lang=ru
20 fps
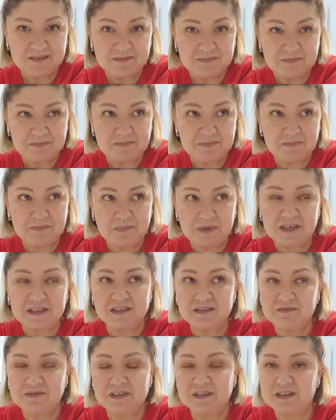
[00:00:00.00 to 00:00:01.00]

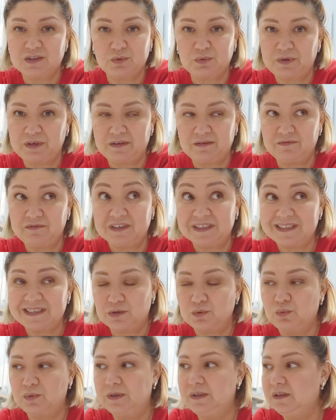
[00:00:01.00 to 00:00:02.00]
мясо в рационе, в
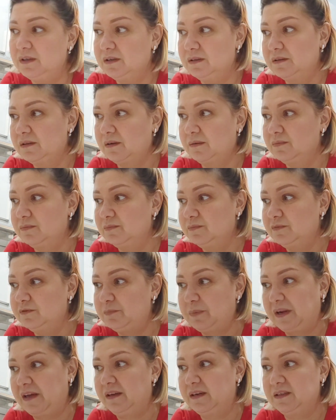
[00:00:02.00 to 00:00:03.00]
рационе это
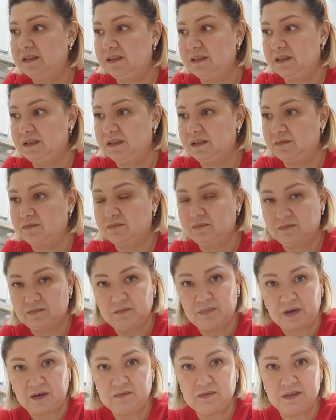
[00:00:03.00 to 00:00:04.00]
в приоритете.
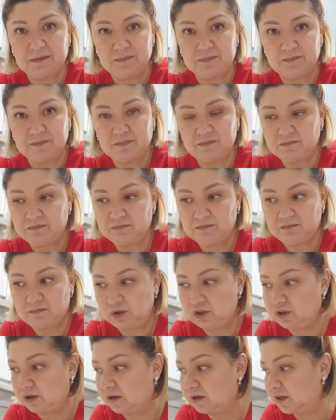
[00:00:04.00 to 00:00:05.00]
Правда?
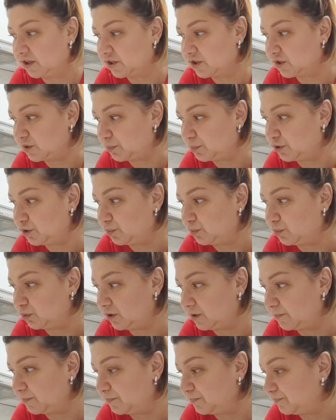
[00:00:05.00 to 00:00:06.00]
Мне так кажется
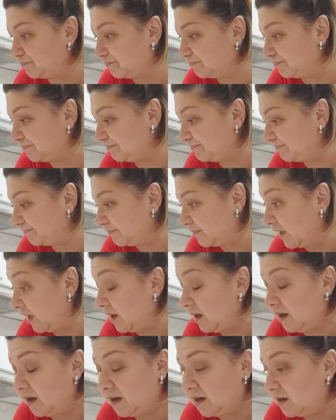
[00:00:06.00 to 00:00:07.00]
почему-то.
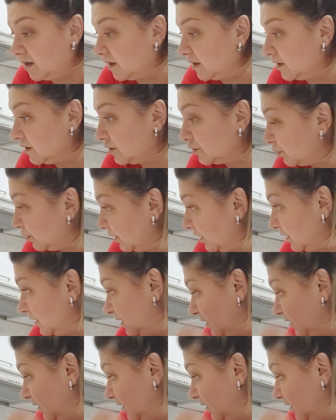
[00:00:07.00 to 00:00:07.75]
Что я